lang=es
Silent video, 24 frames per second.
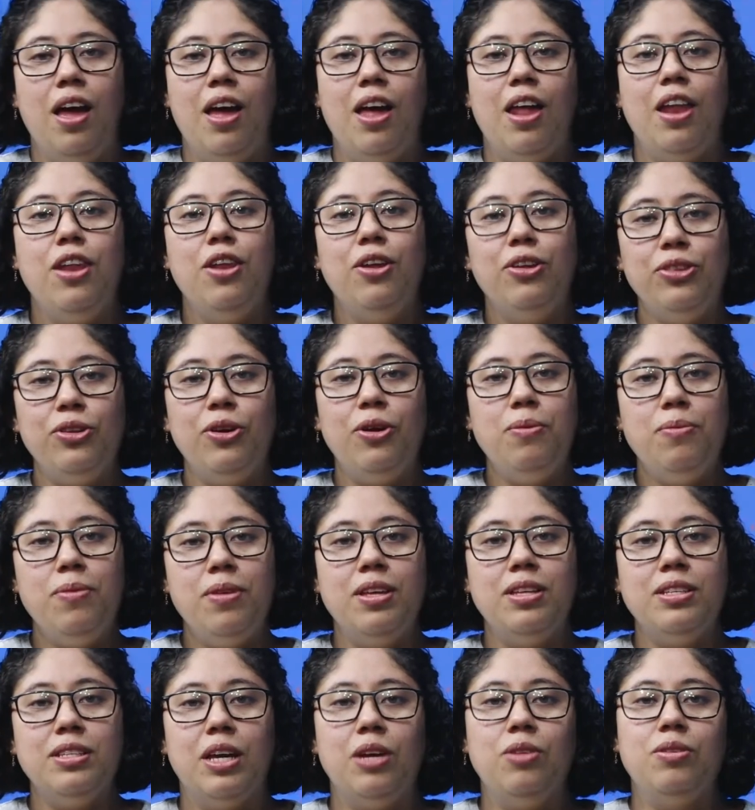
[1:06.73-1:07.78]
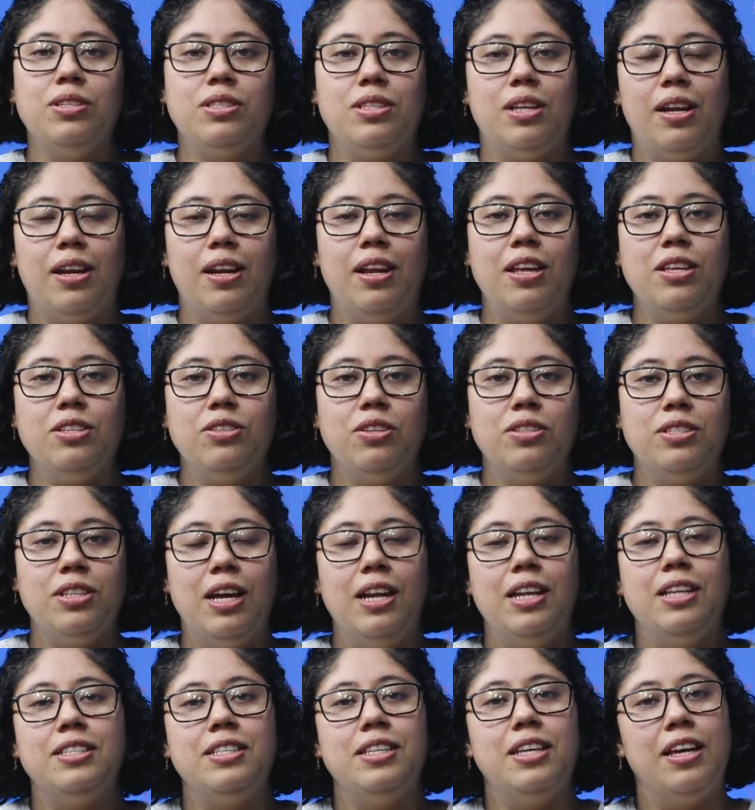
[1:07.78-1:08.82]
No te olvides que nuestras redes
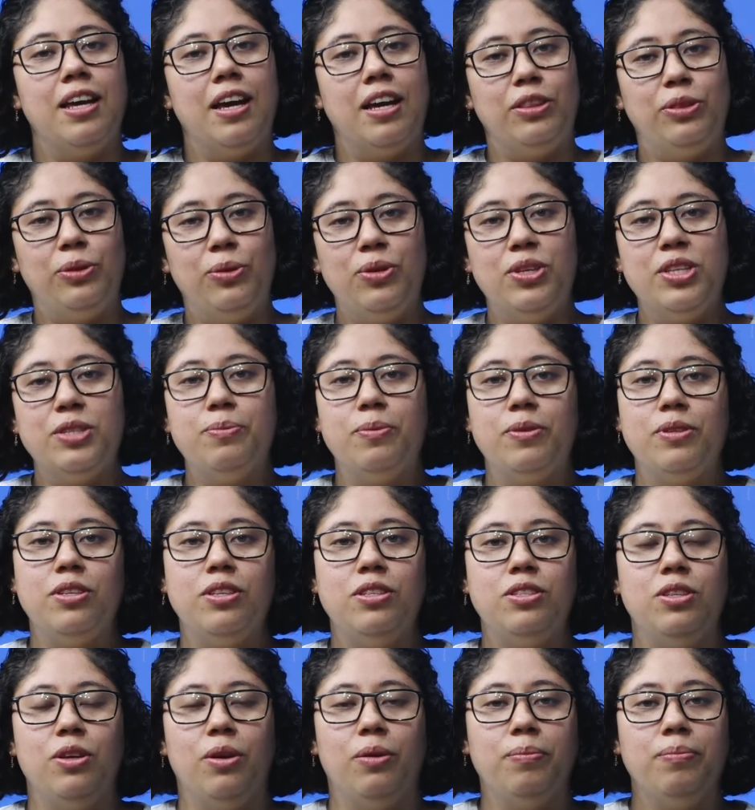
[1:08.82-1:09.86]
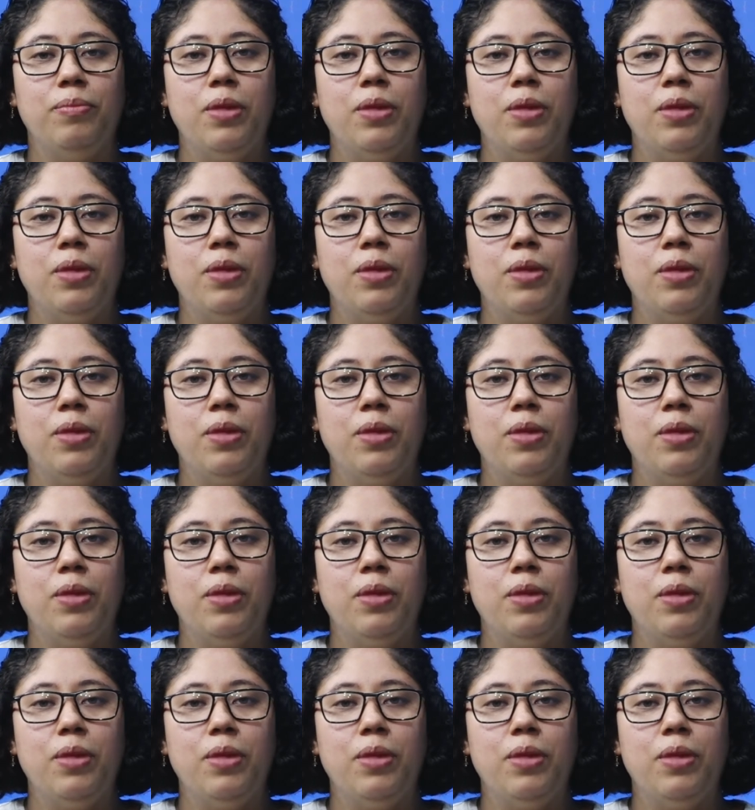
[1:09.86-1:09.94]
sociales siguen a tu disposición.